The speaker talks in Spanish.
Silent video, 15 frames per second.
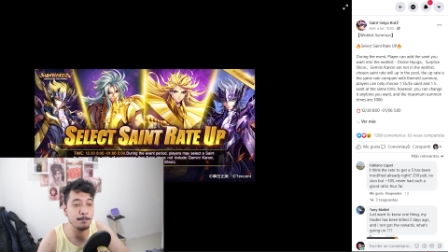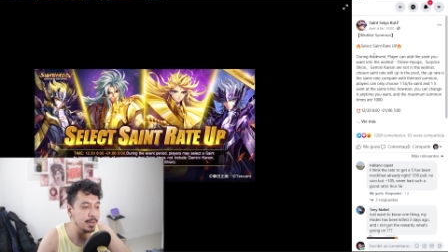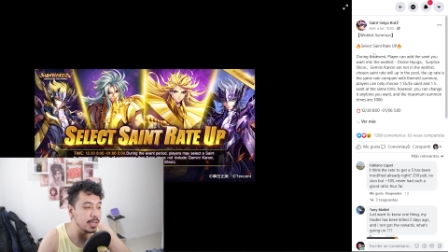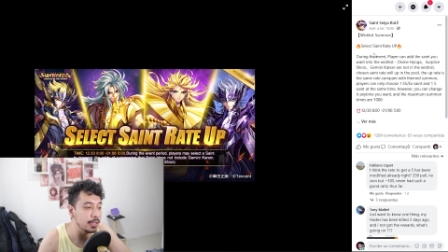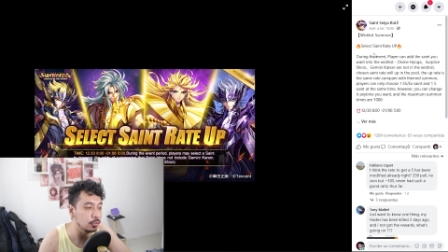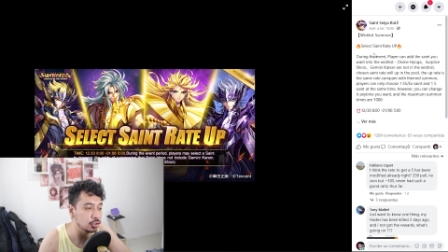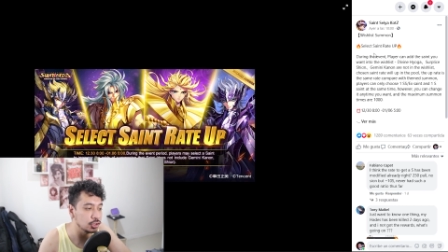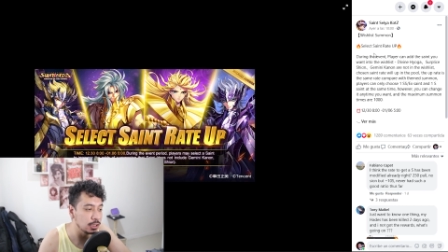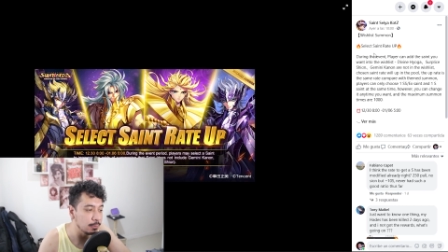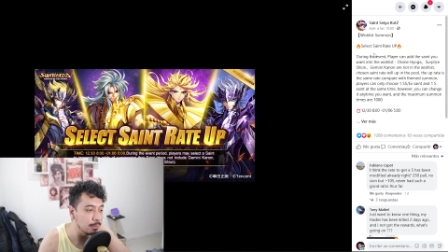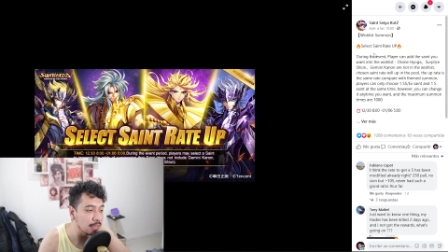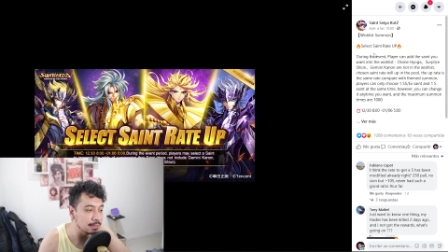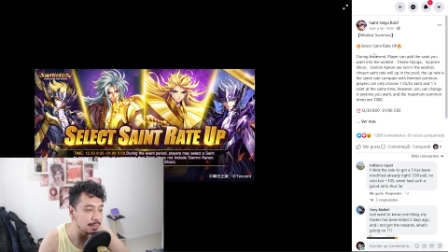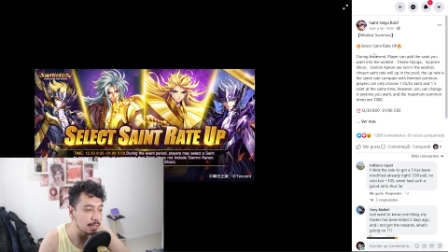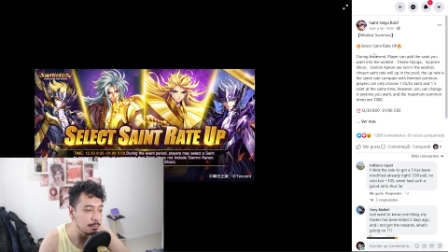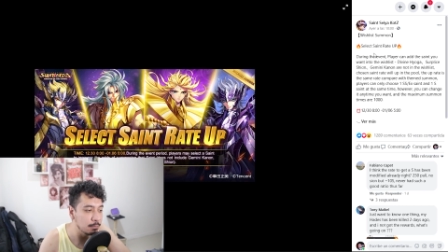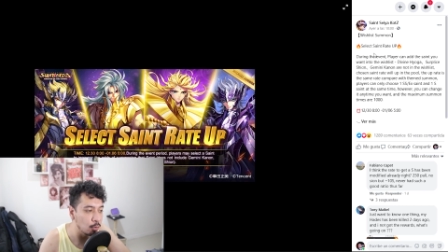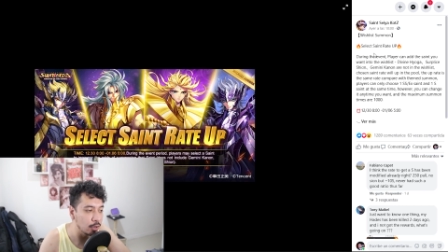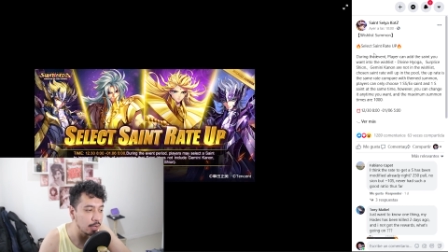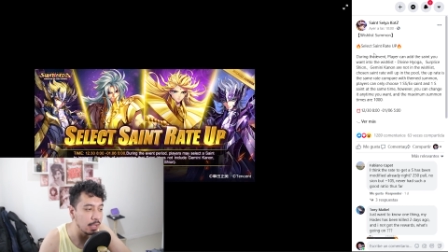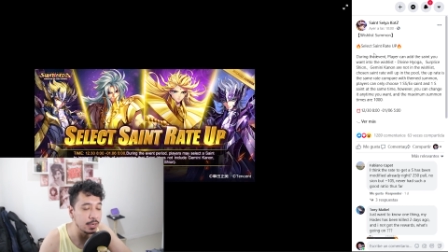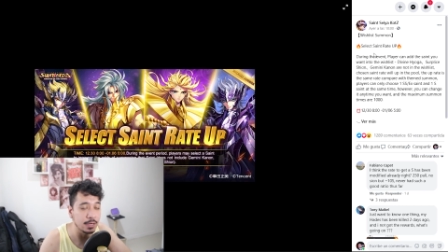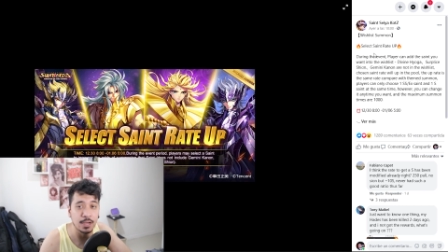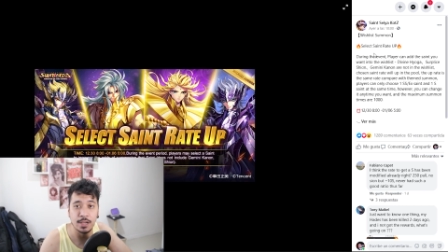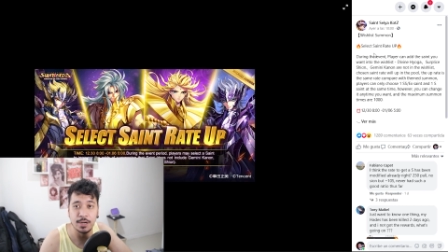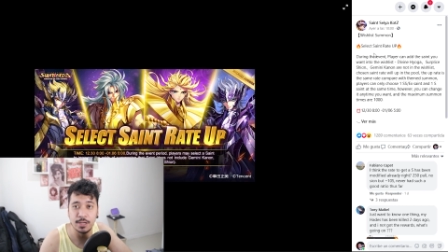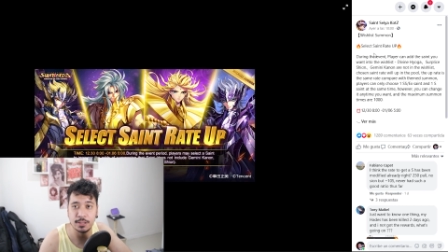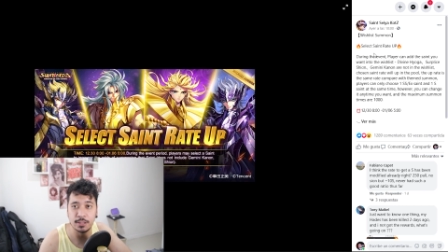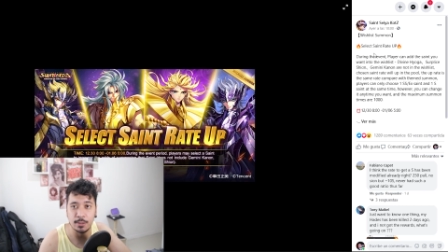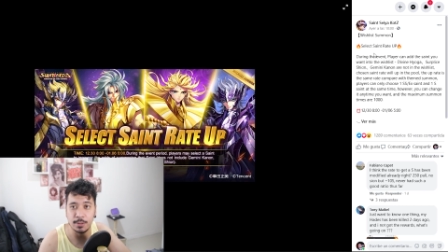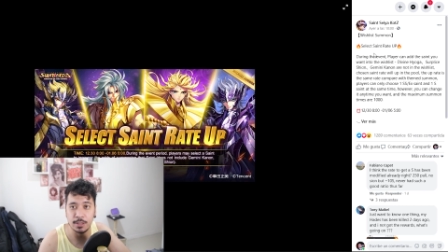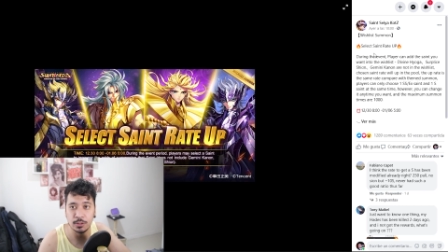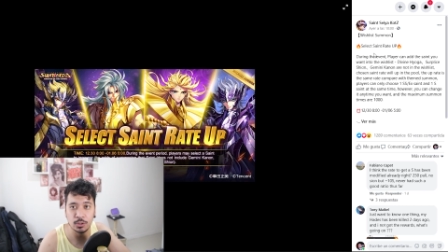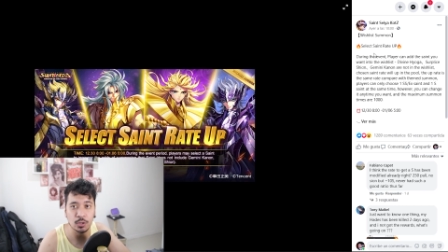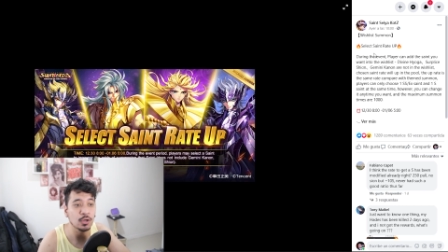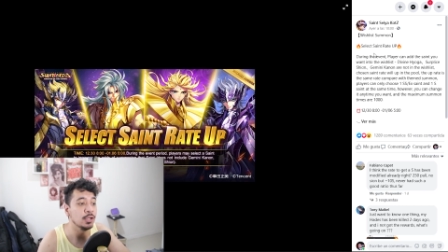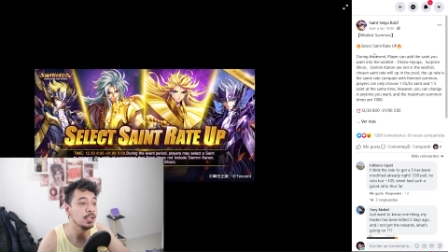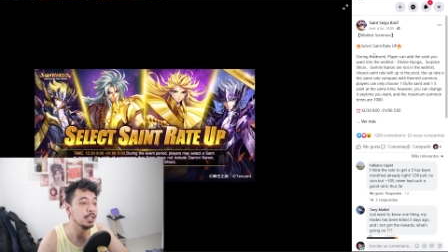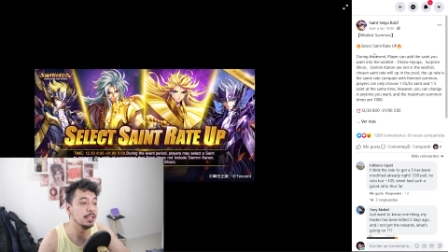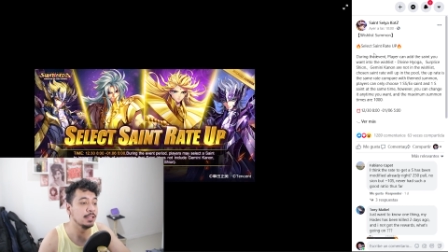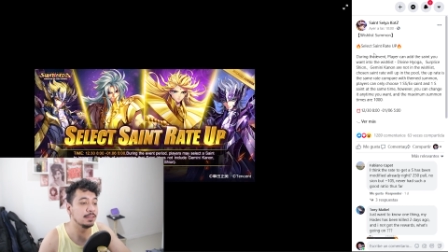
Pero si vas a invocar en este evento,